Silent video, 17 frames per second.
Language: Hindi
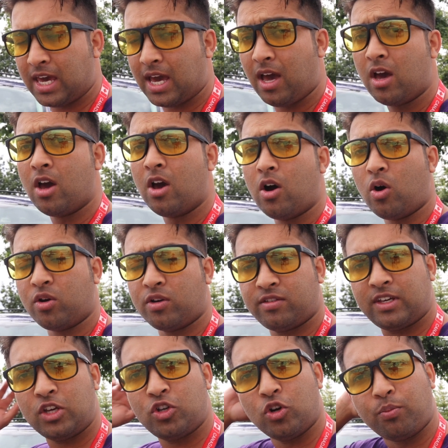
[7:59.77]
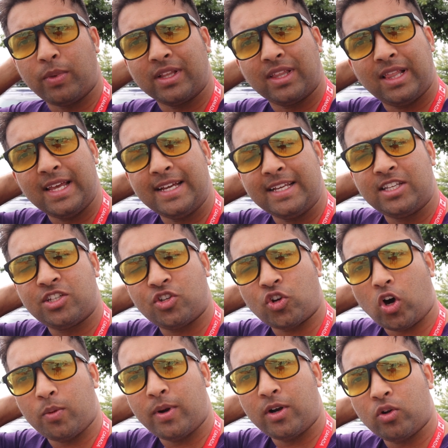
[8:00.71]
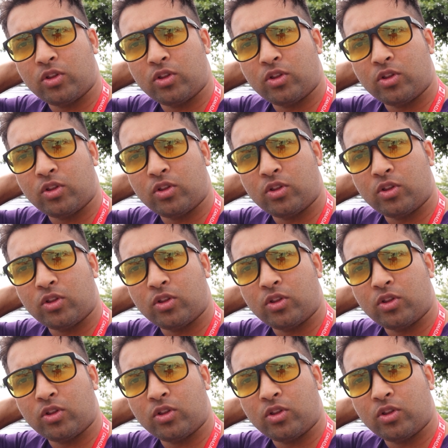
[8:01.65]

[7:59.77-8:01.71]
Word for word: की है और इसकी जो मंथली इंस्टॉलमेंट